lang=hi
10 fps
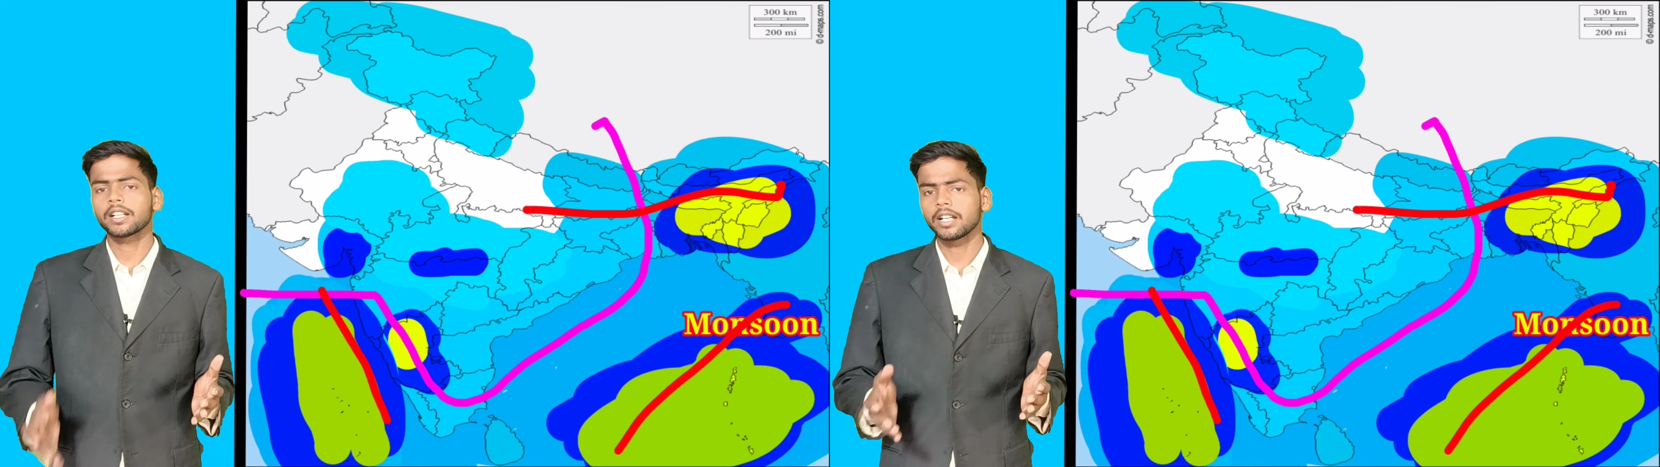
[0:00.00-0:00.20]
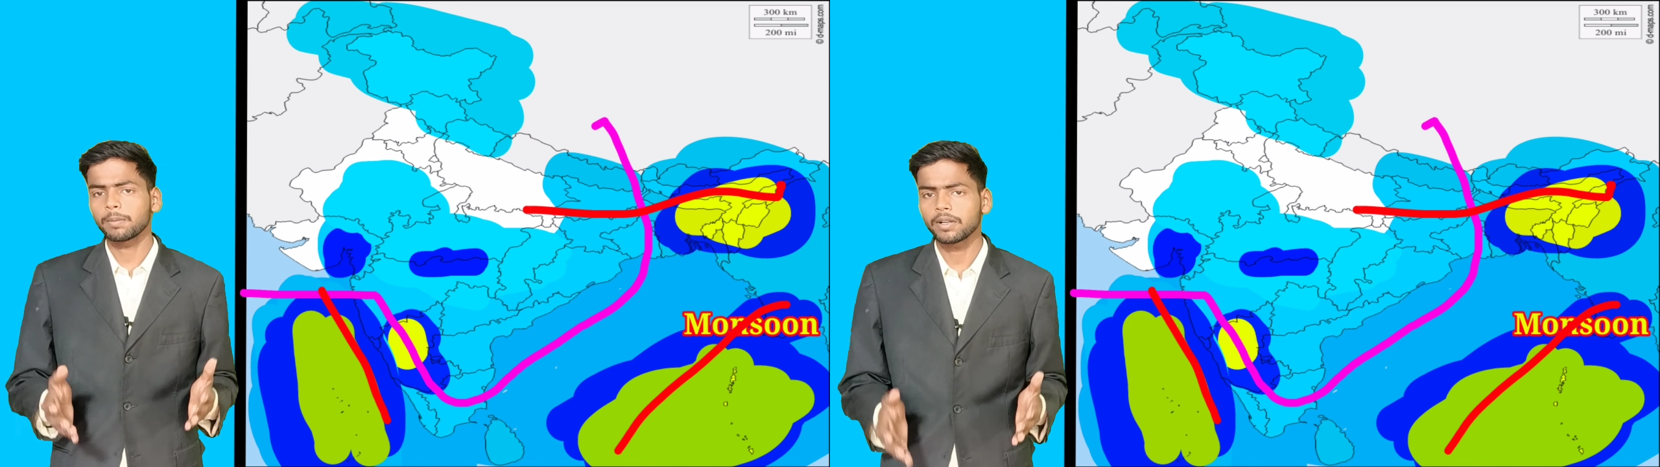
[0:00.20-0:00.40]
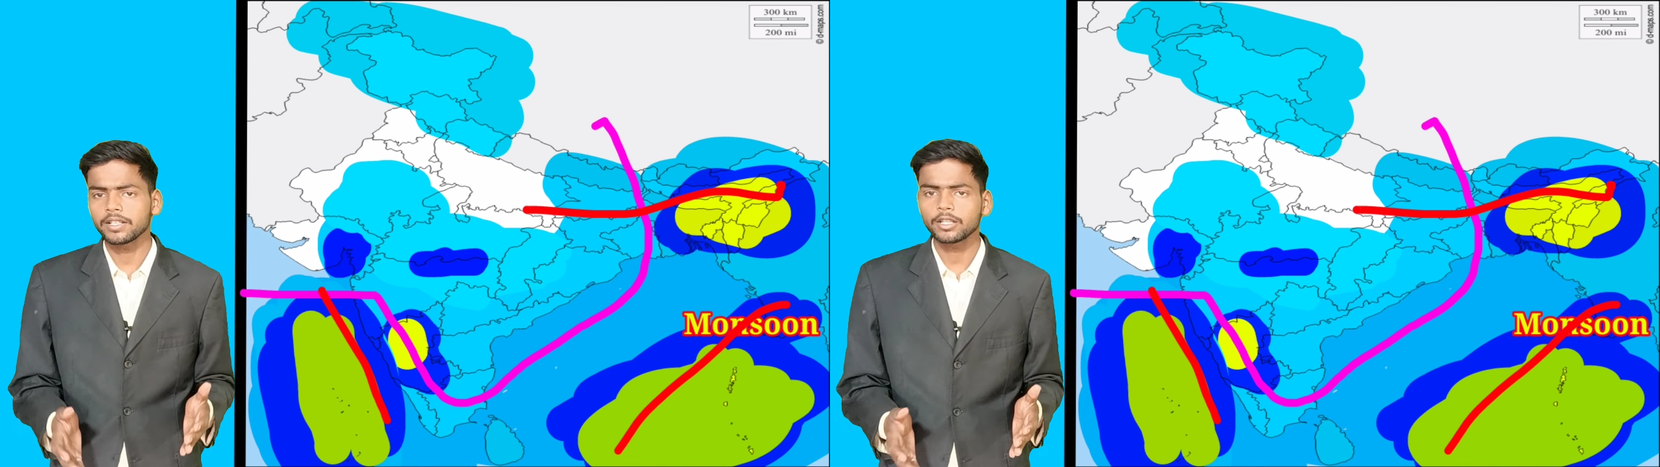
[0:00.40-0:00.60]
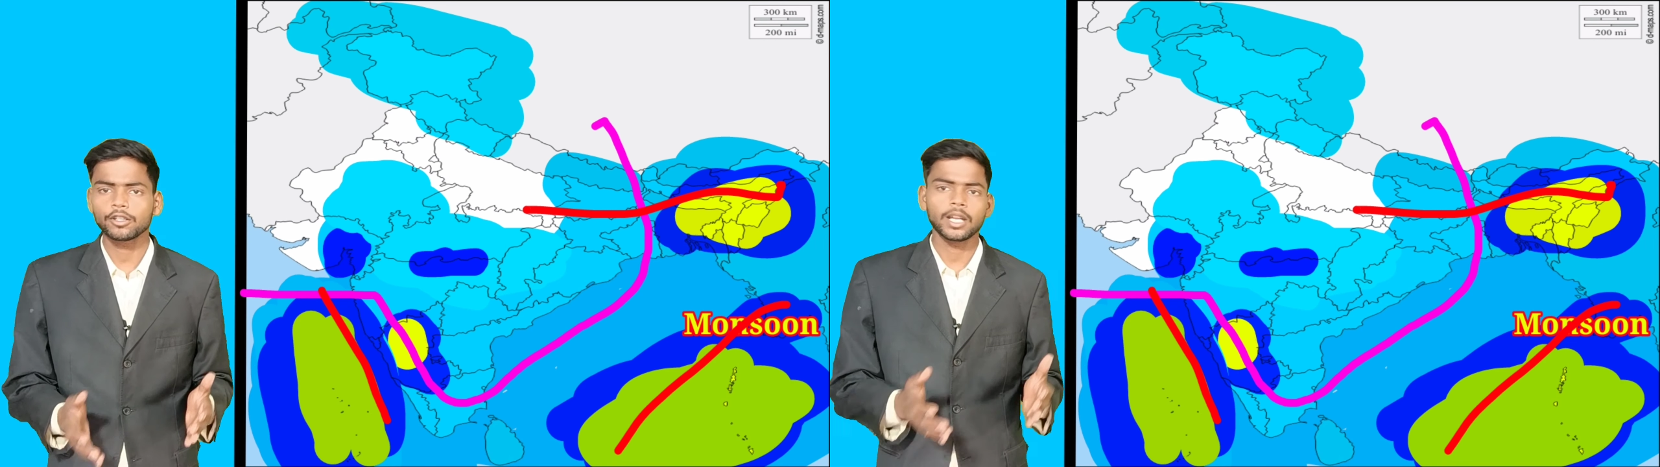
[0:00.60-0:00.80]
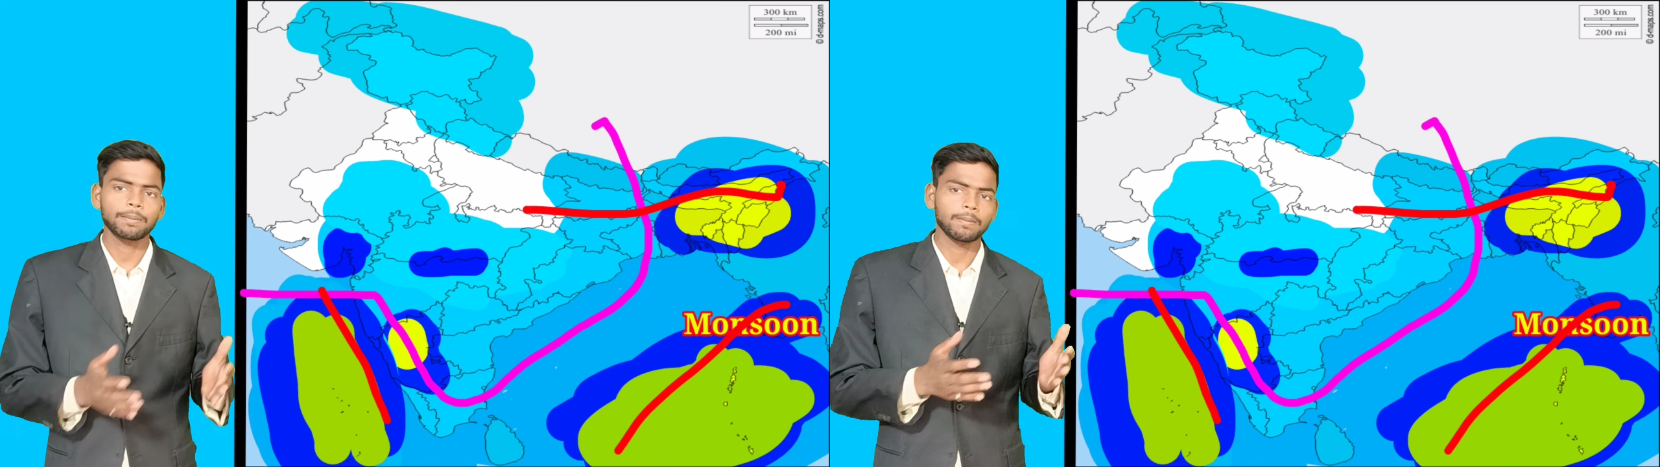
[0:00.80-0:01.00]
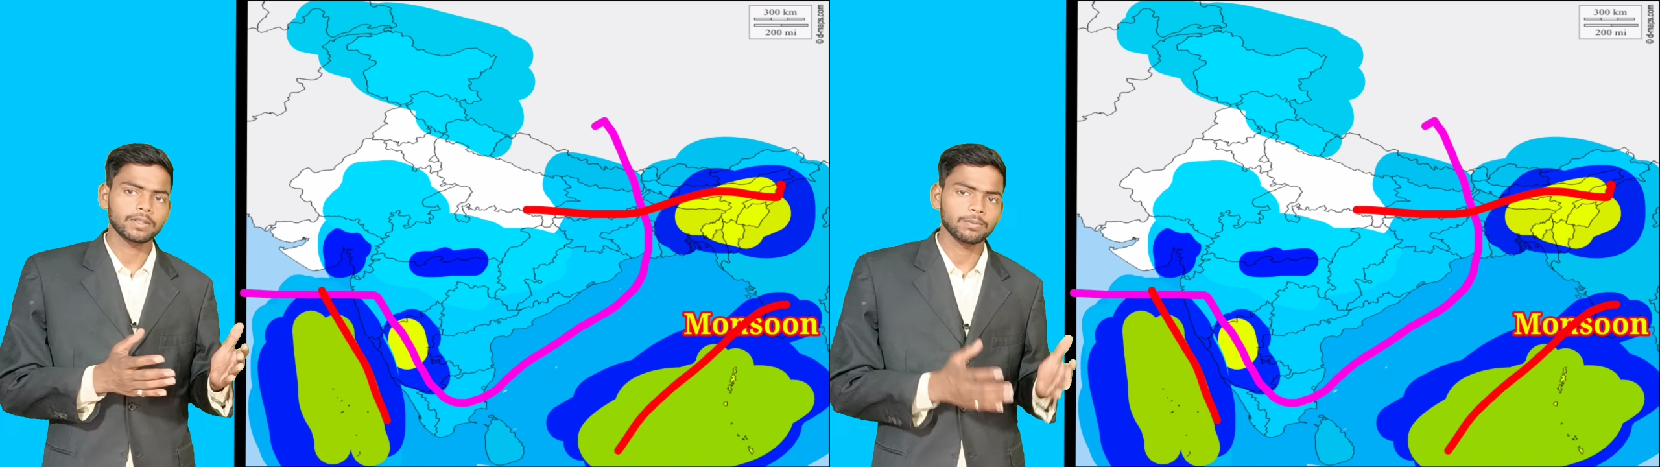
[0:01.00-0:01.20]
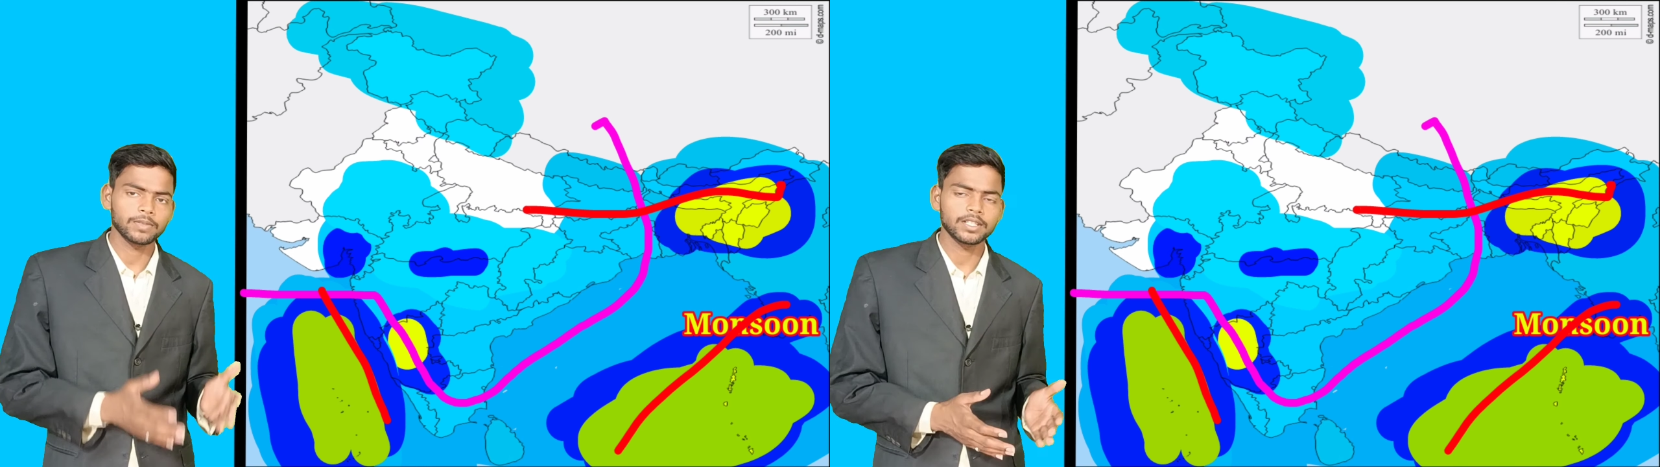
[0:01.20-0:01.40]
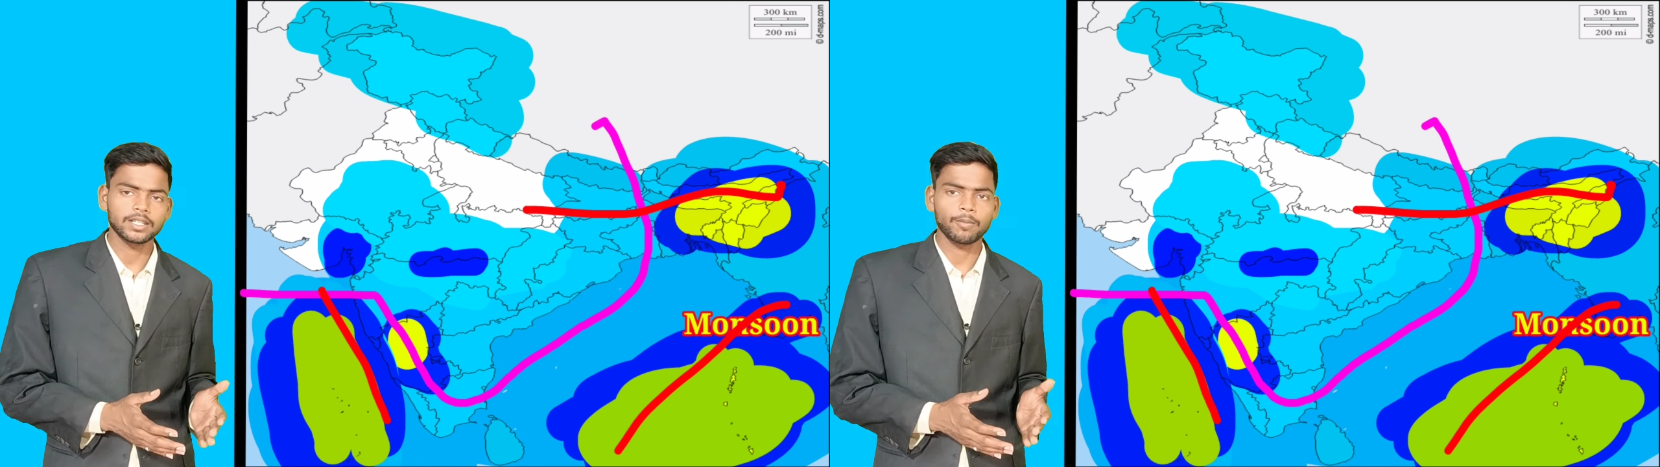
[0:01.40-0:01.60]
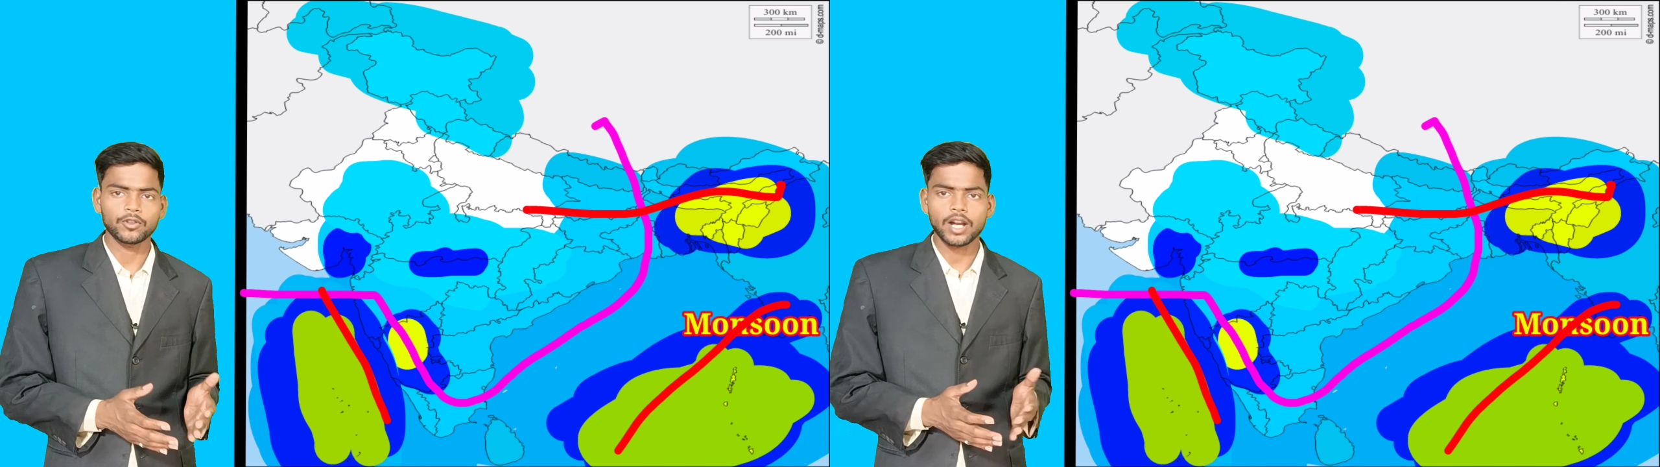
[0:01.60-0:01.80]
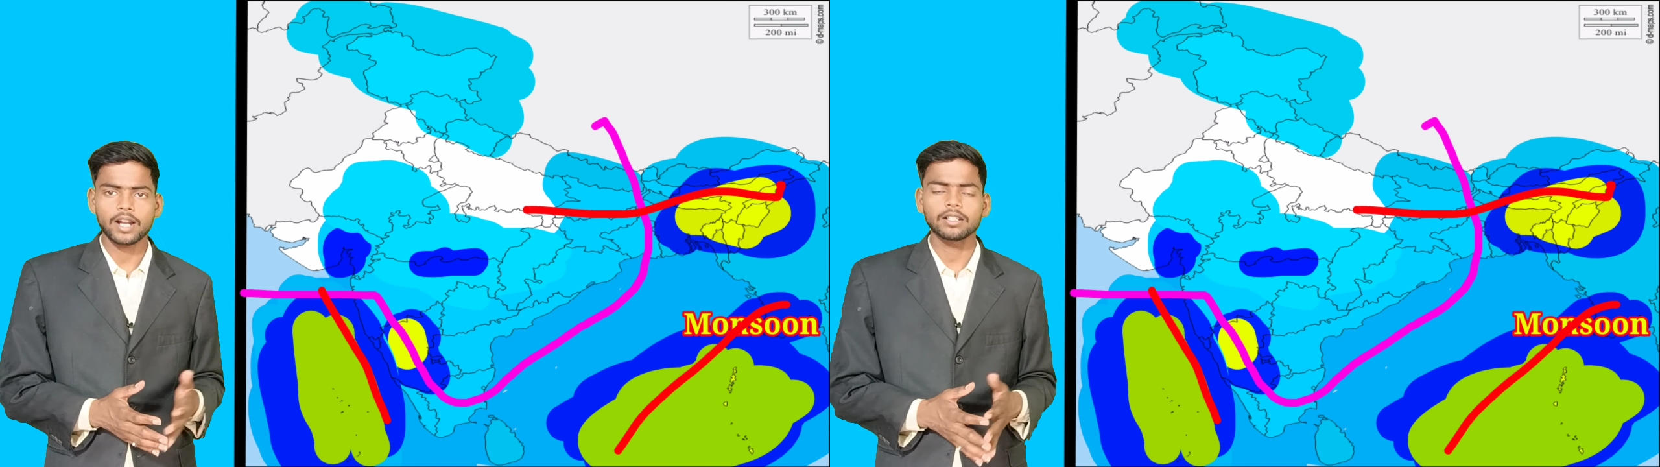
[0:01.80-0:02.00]
कहीं पर हल्की तो कहीं पर मध्यम दर्जे की
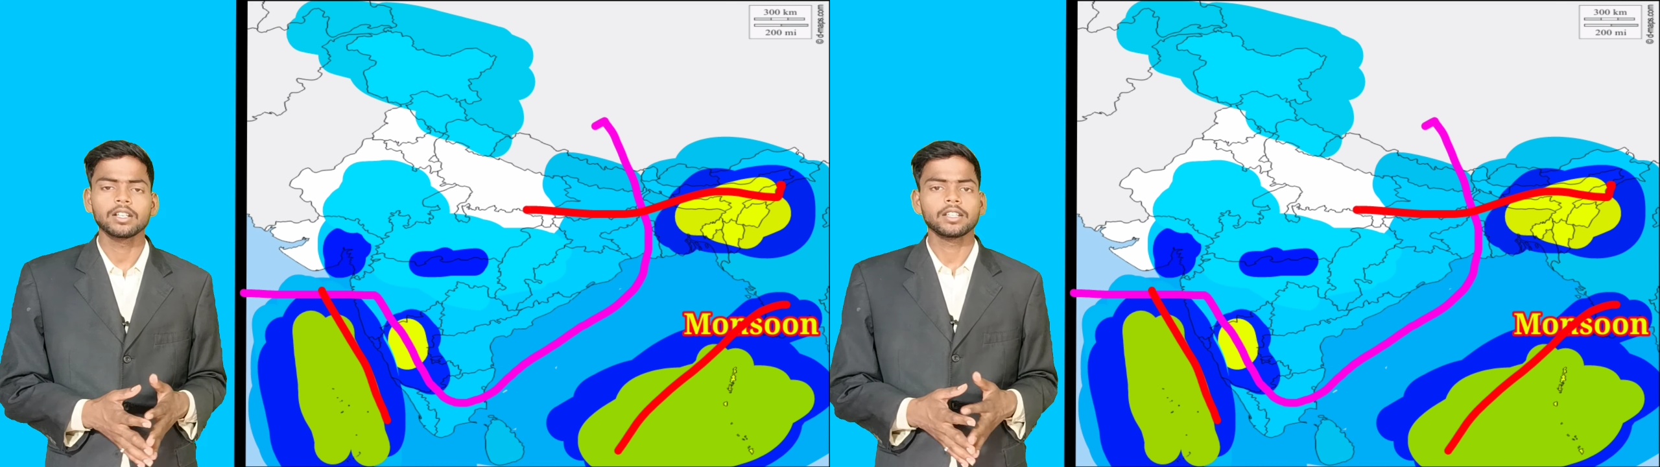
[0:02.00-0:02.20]
बौछार